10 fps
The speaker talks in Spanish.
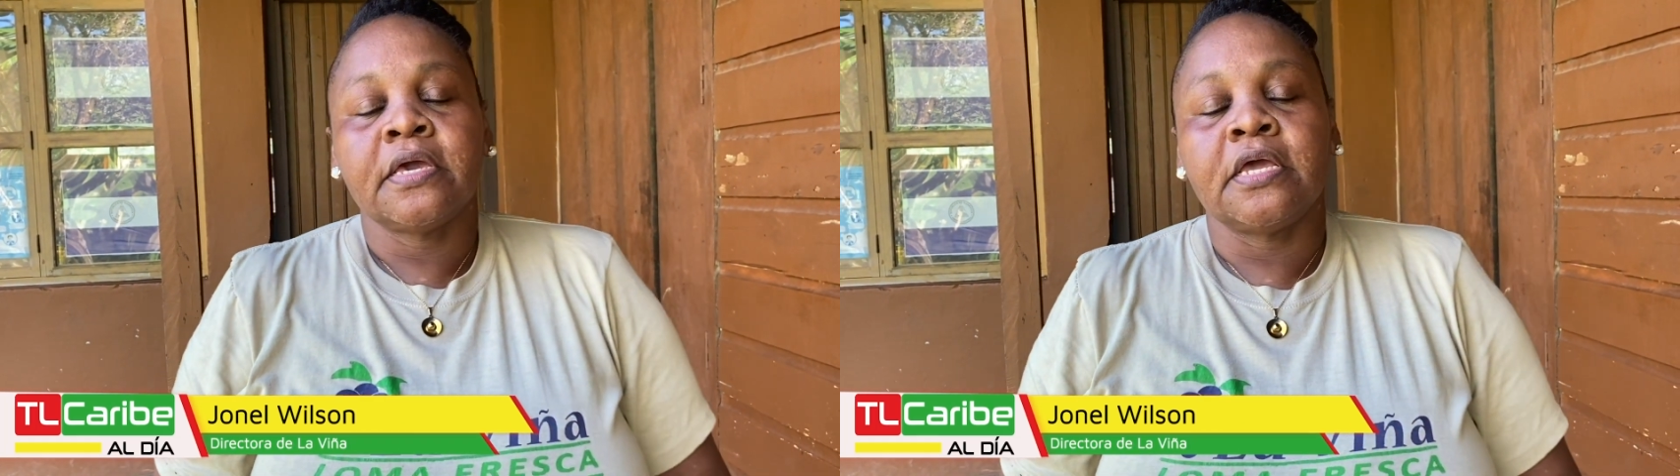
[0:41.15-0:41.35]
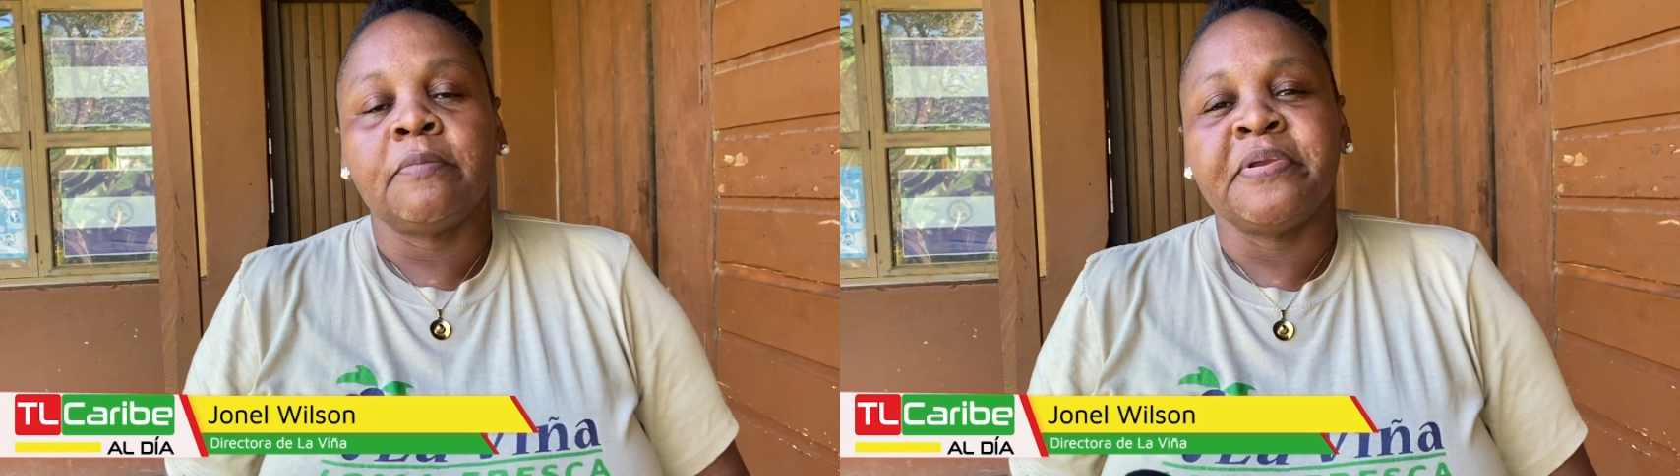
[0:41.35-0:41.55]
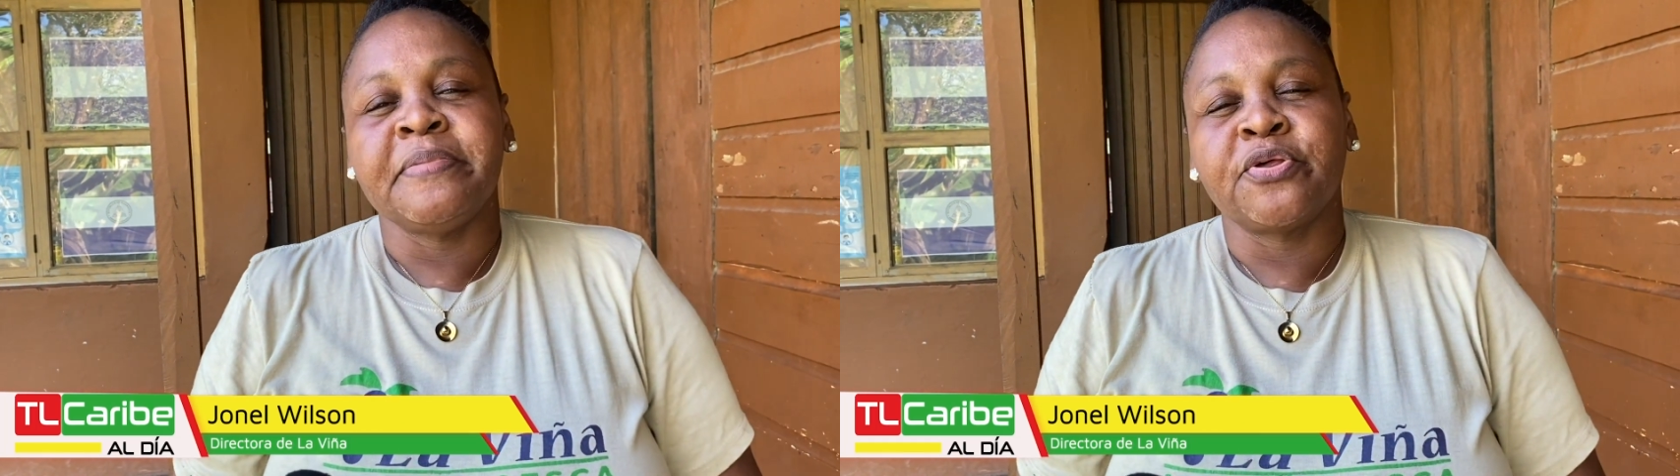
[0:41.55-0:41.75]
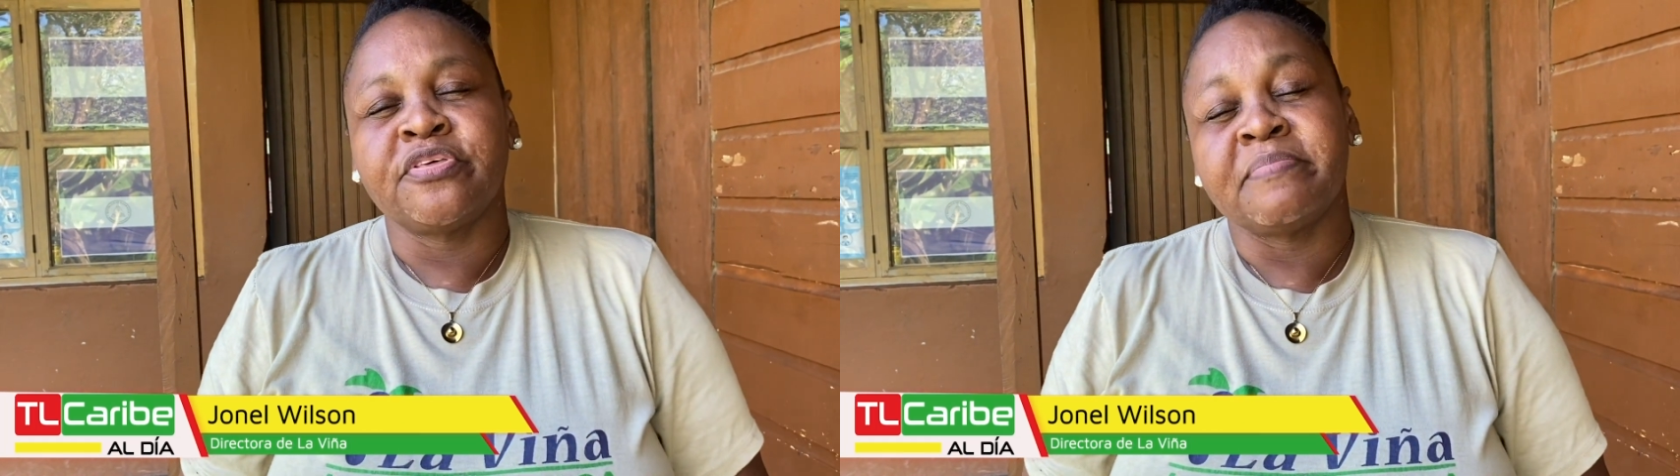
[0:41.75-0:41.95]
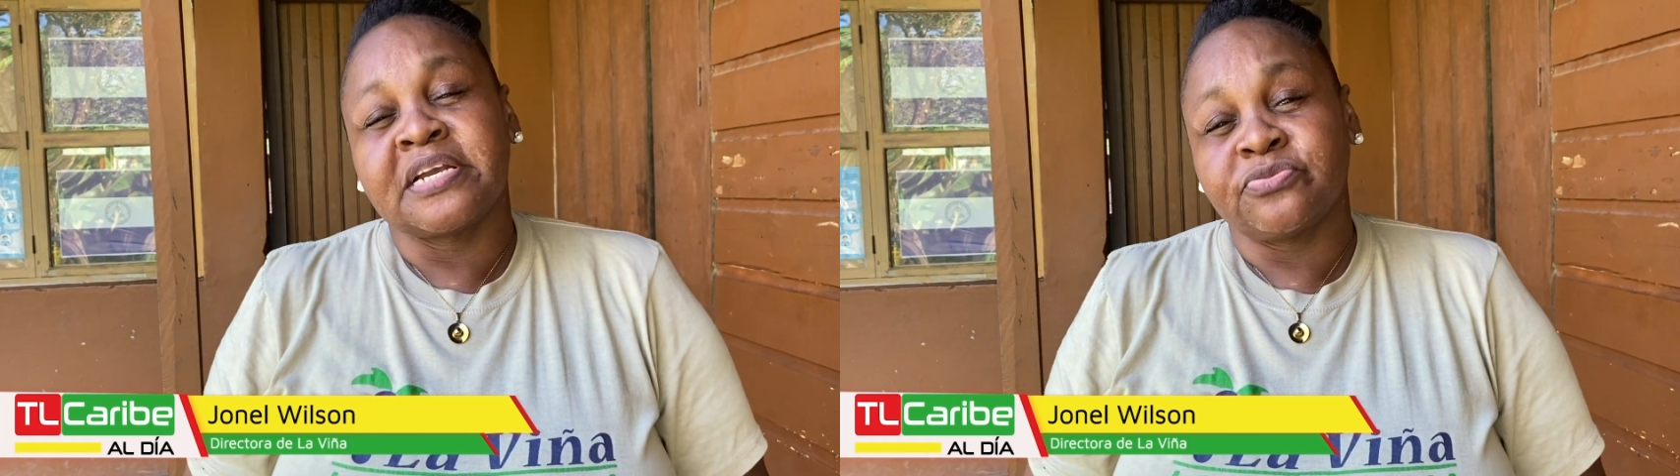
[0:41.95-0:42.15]
el primero
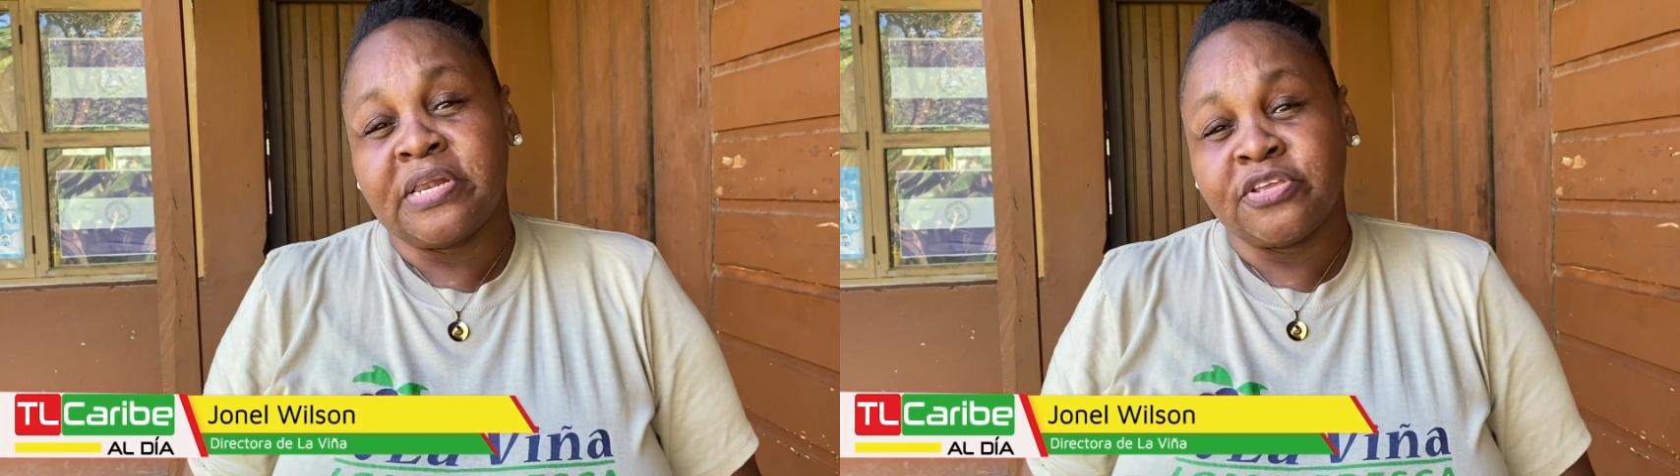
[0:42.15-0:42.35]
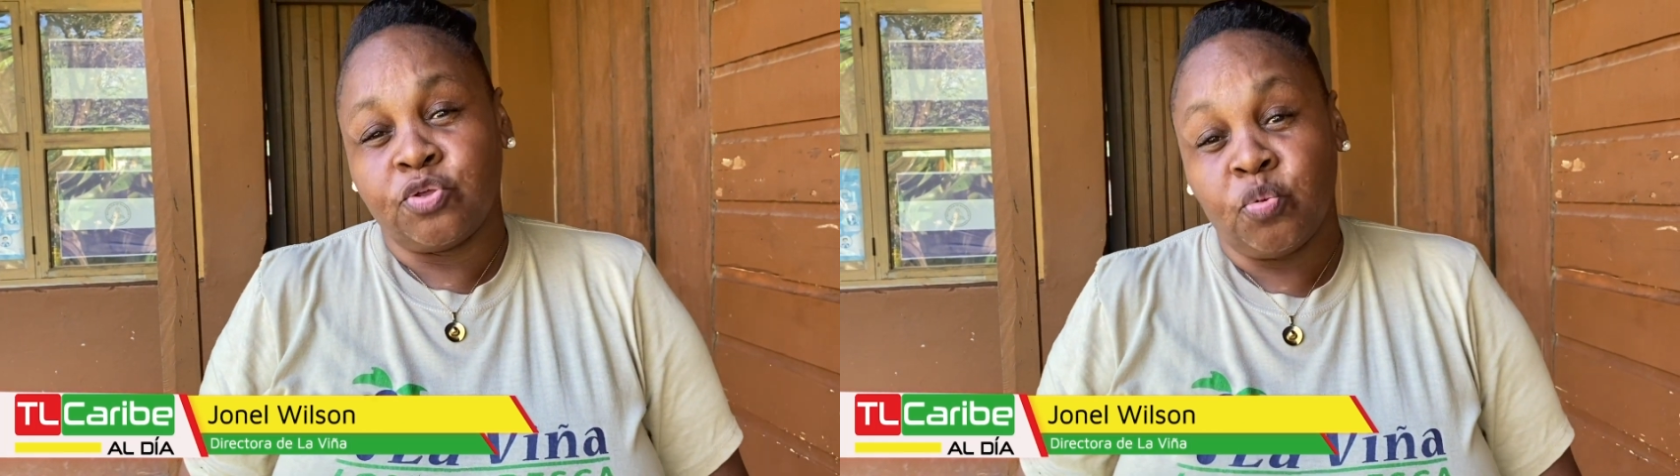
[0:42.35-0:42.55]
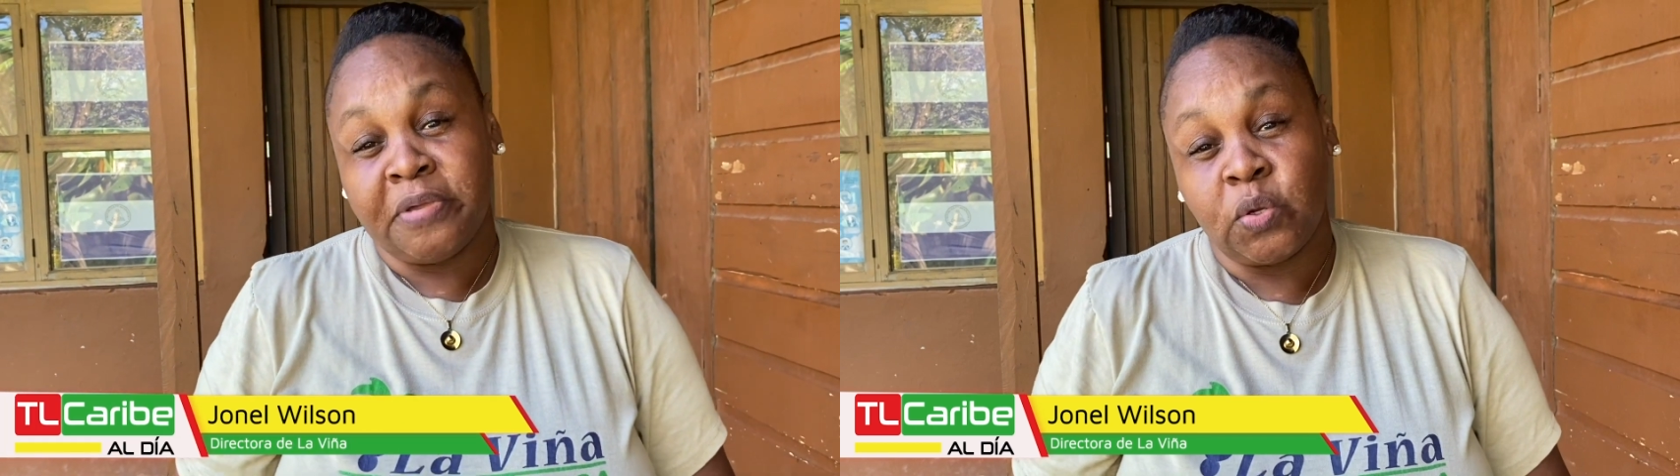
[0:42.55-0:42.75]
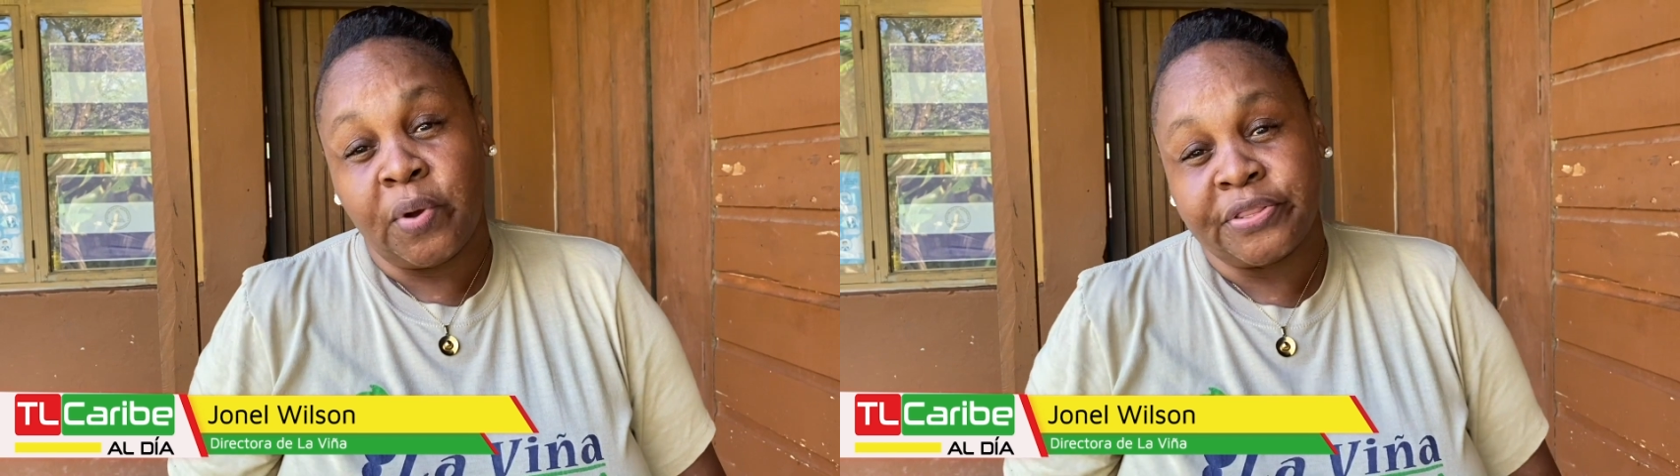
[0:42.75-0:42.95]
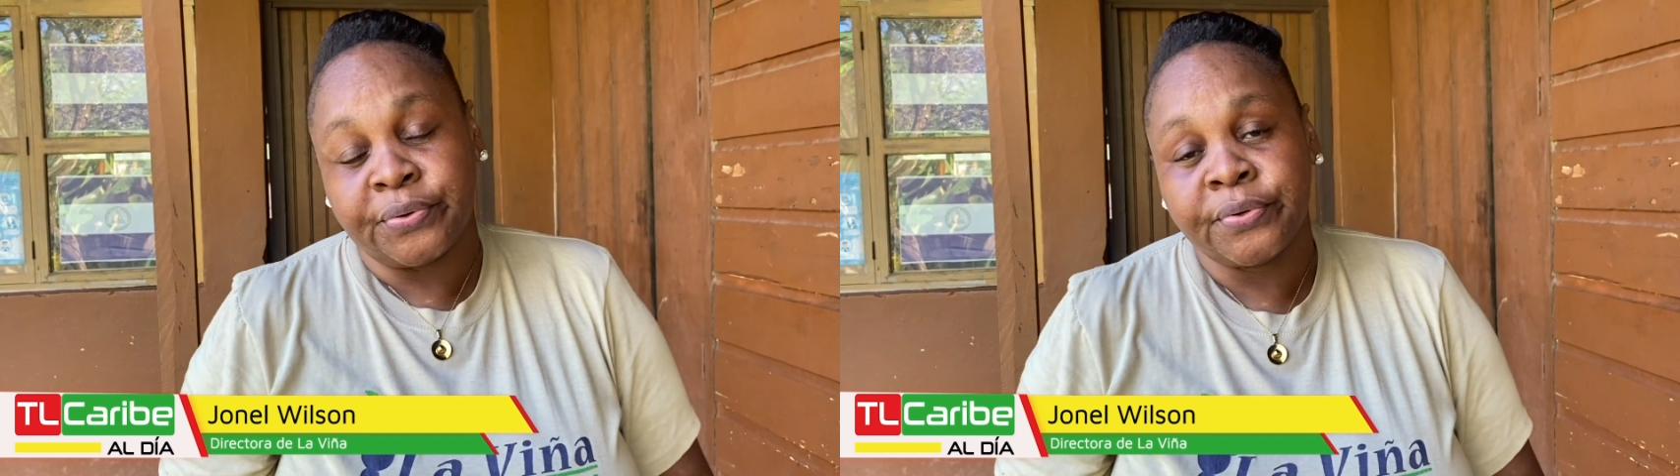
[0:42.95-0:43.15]
de marzo del año
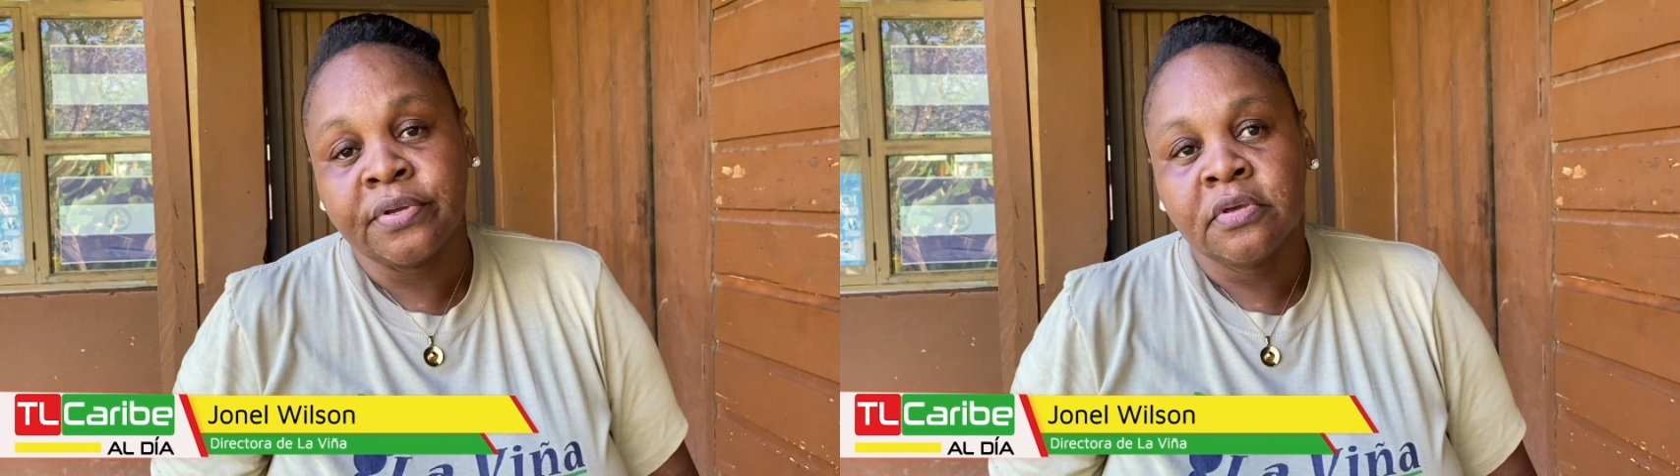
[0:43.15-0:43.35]
2004,